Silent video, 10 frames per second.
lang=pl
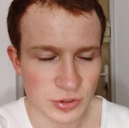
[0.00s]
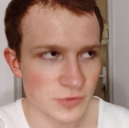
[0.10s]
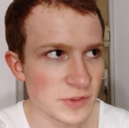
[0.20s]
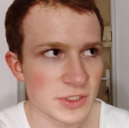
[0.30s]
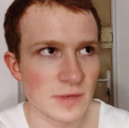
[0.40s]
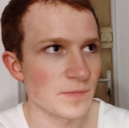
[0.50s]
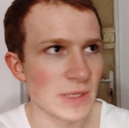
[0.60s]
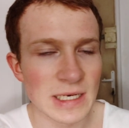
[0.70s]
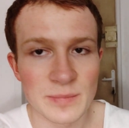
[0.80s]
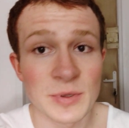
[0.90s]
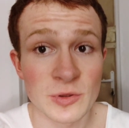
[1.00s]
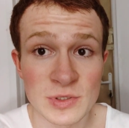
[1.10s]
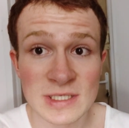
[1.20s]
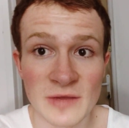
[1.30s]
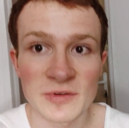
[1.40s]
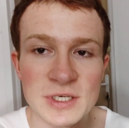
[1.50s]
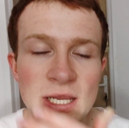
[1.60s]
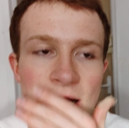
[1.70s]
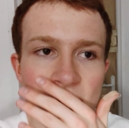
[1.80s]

Oczywiście najlepiej to odstawić,